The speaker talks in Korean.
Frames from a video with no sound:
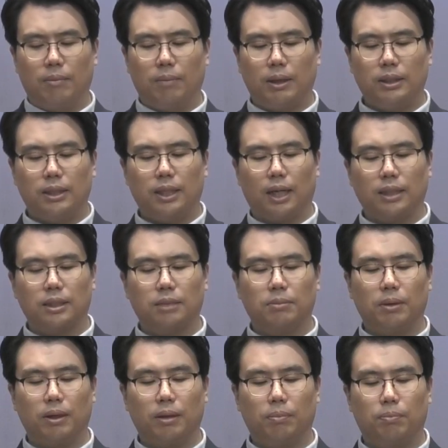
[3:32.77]
마치
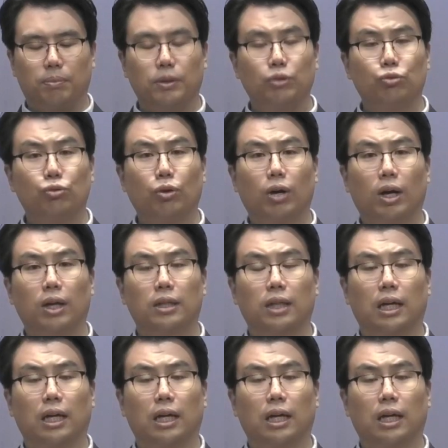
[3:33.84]
가슴에 비수가